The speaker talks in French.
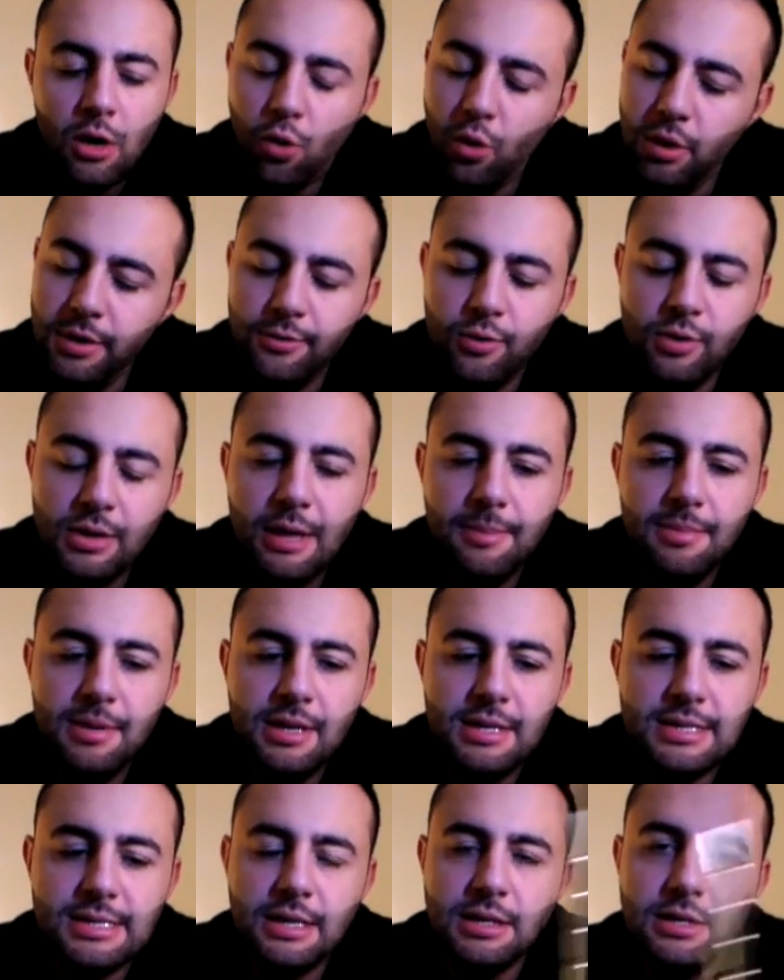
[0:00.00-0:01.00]
au niveau
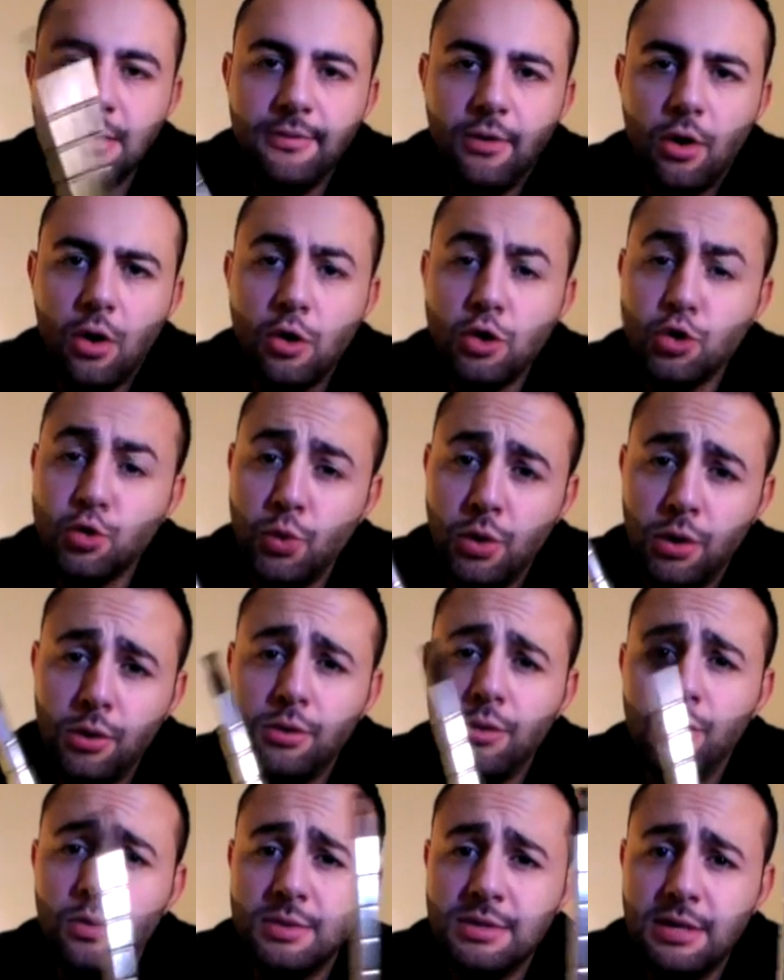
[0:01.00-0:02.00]
débit, c'est équivalent à un
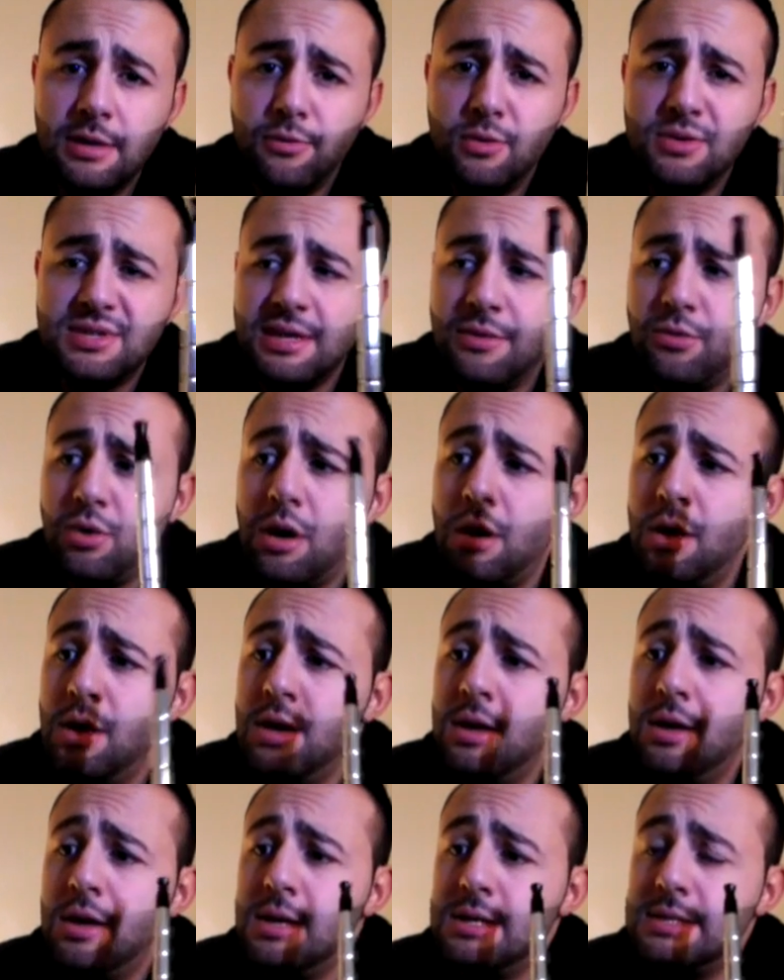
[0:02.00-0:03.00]
Sword, donc ça il faut le savoir.
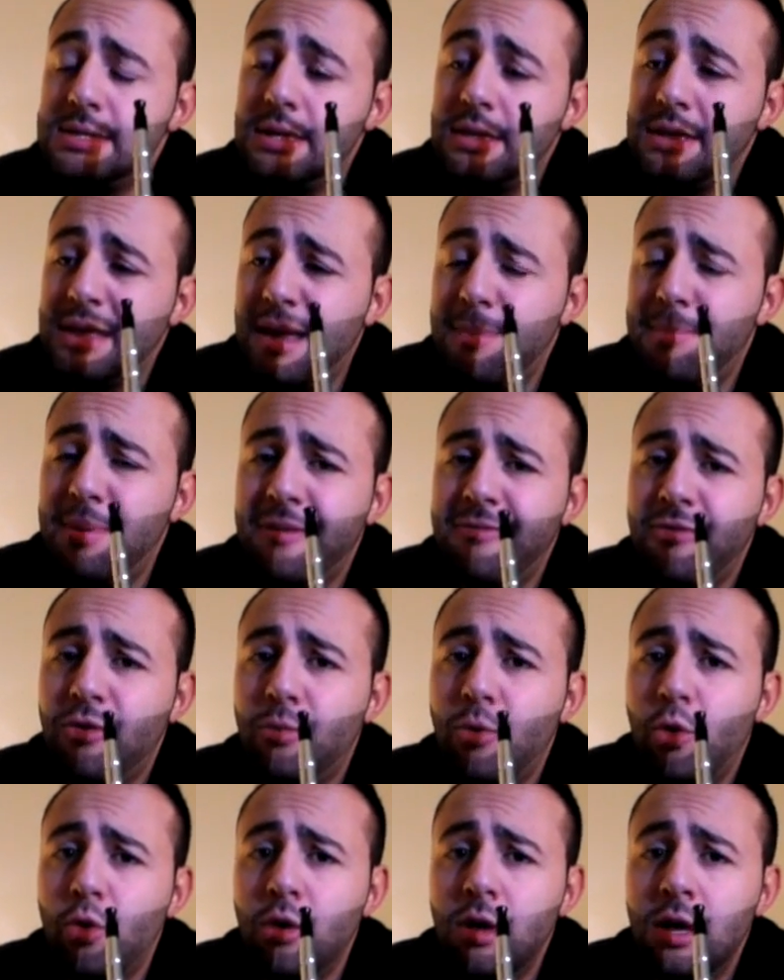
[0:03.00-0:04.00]
C'est très
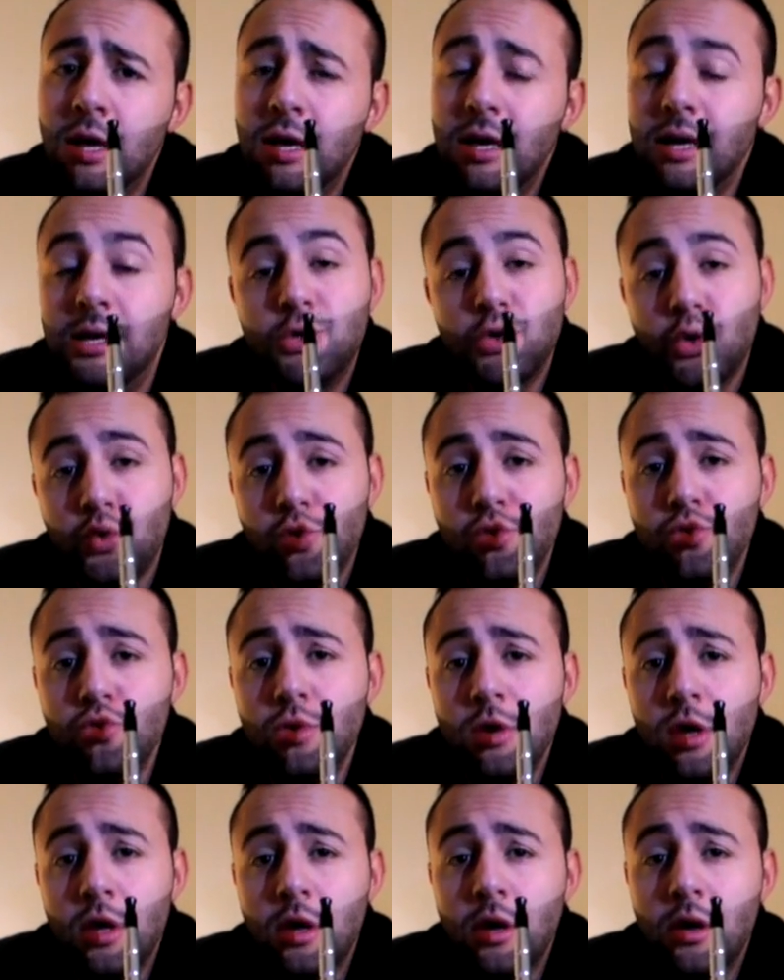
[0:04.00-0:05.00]
performant et
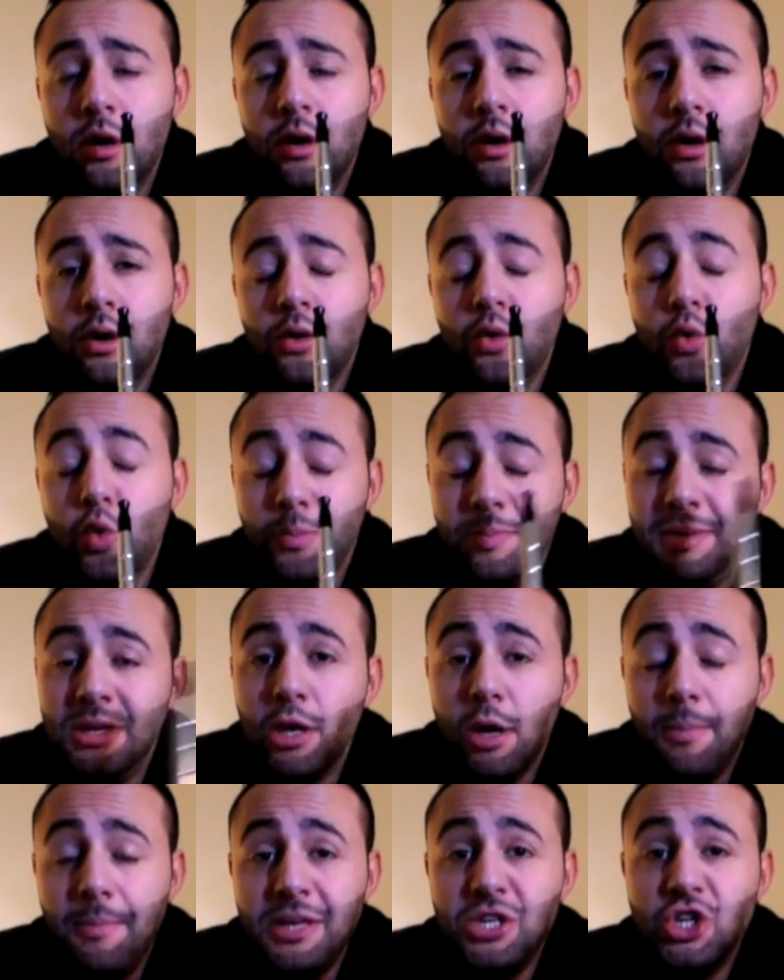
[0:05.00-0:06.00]
surtout, euh, gros
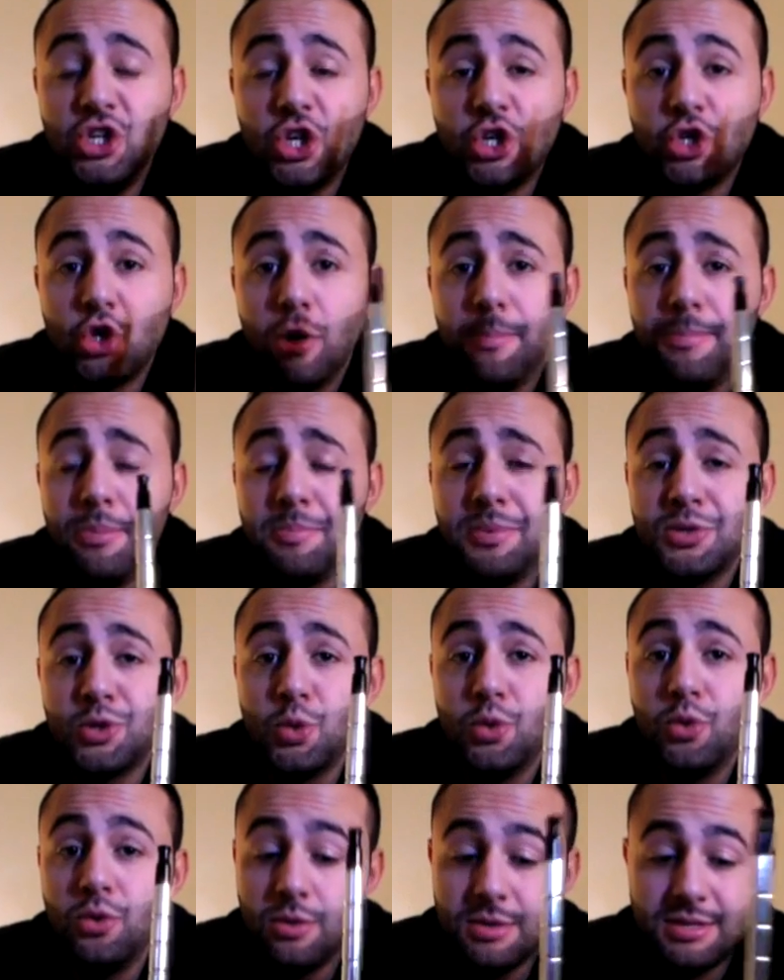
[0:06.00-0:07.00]
big up à Chiché Shop parce
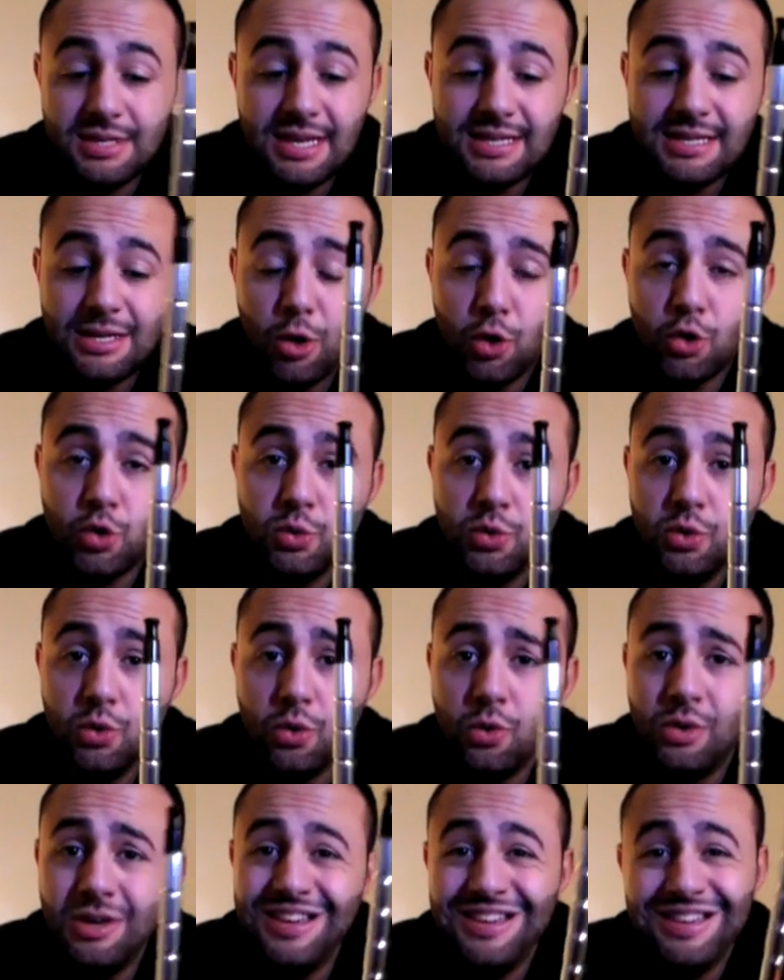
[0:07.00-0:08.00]
que ça c'est leur
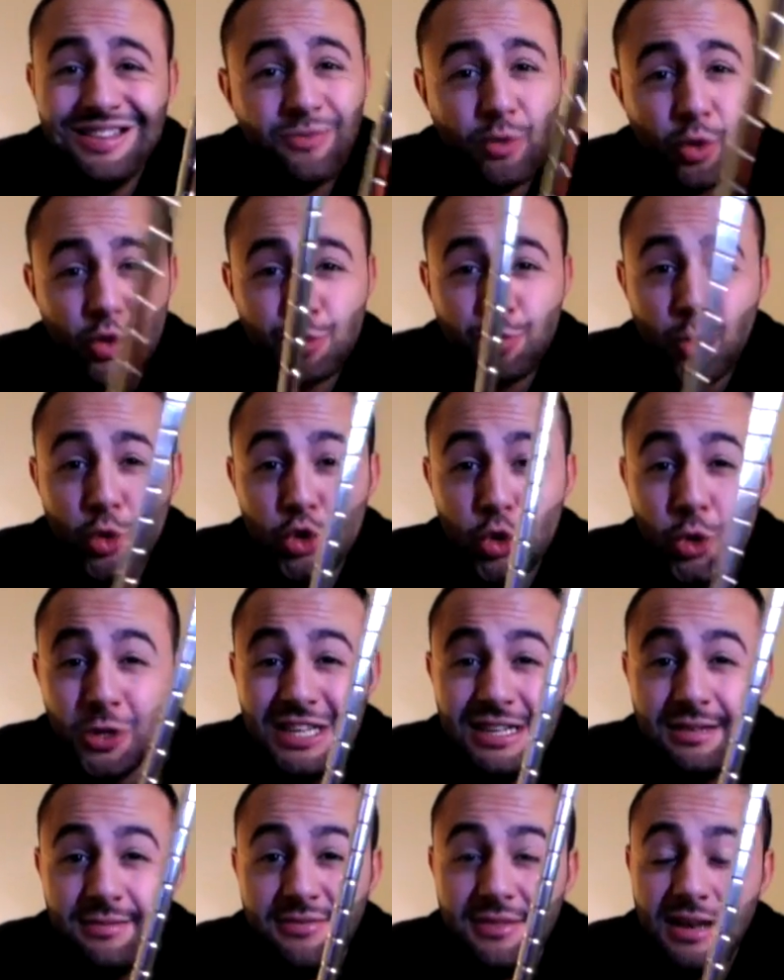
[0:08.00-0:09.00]
tuyau et franchement je le
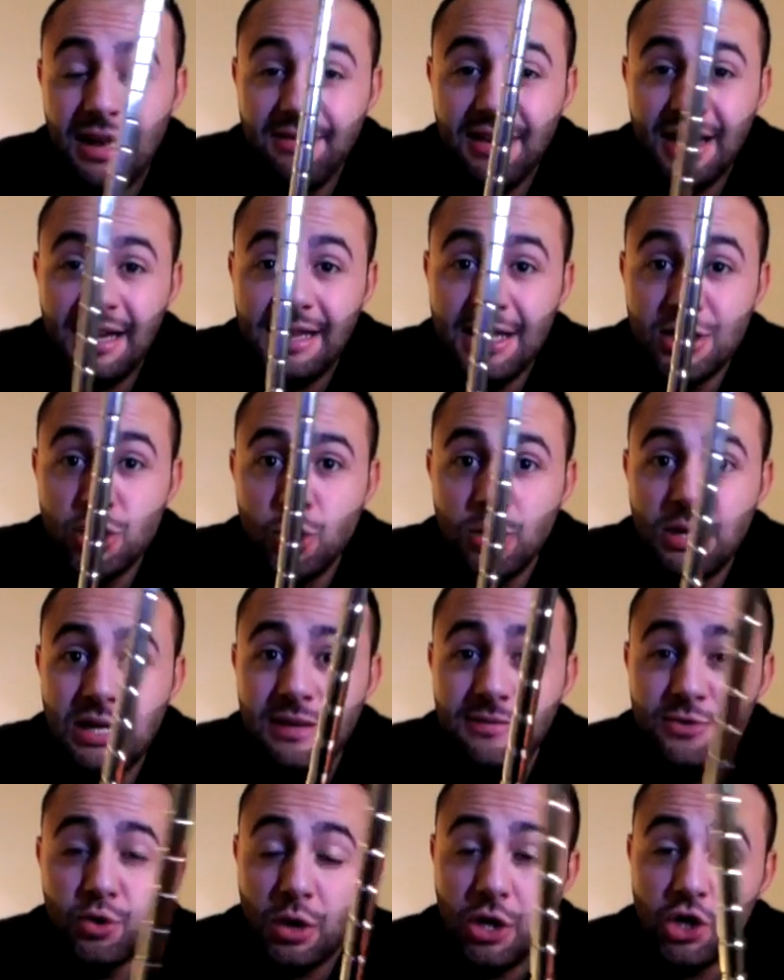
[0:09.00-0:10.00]
kiffe. La vérité, je le
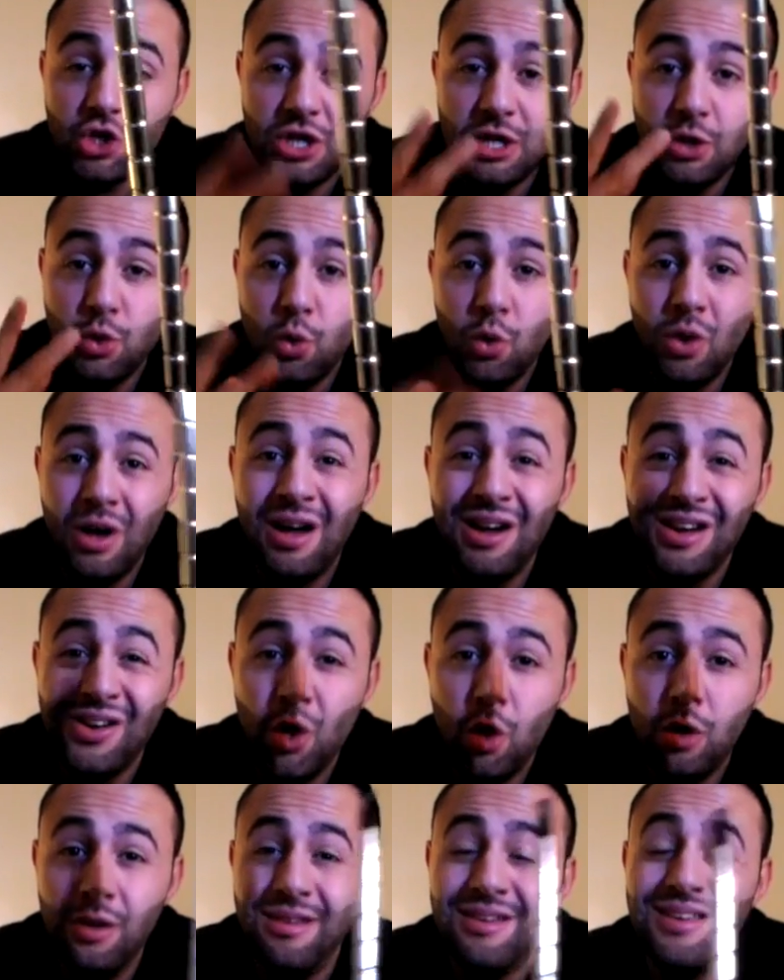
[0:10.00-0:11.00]
kiffe, j'en ai acheté deux, un
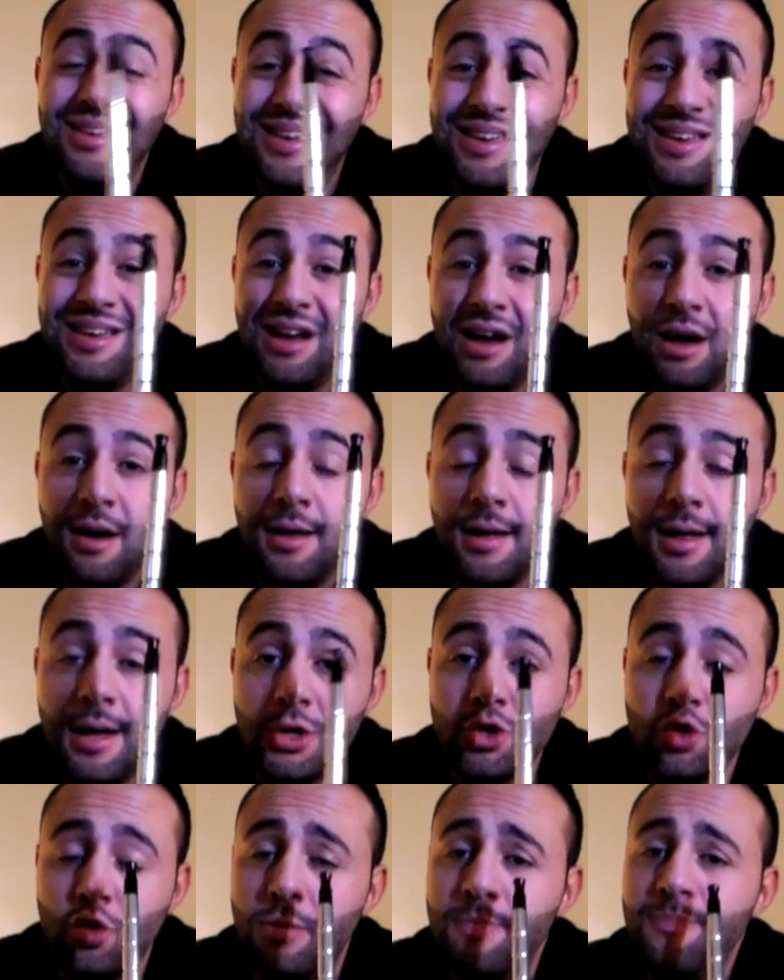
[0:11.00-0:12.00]
gold et un
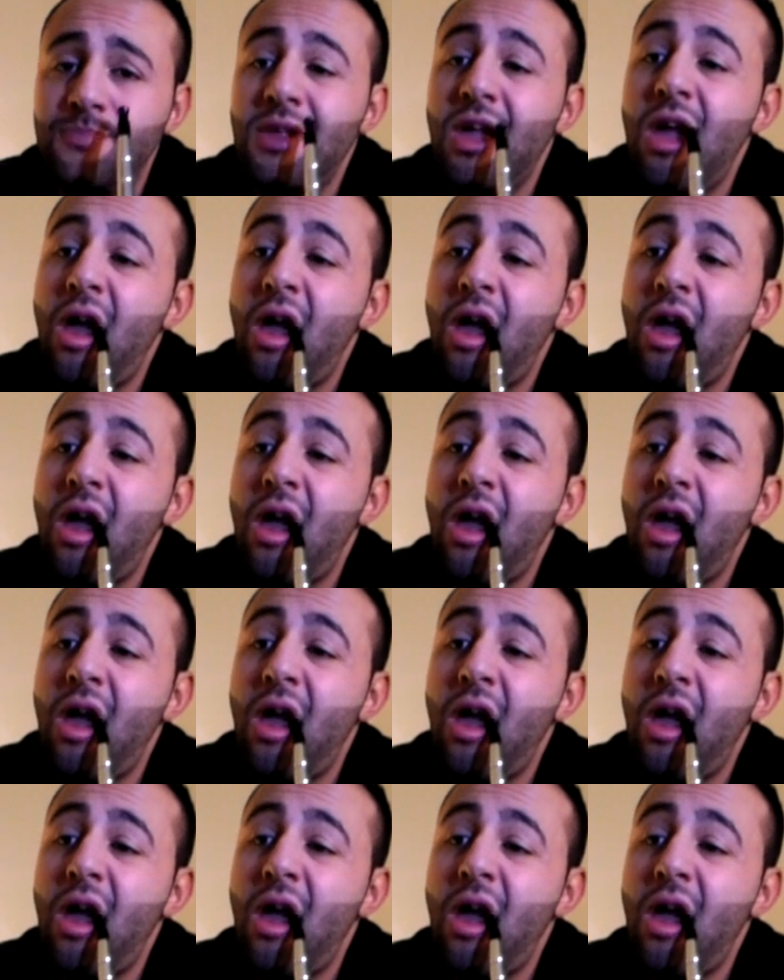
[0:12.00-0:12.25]
argent.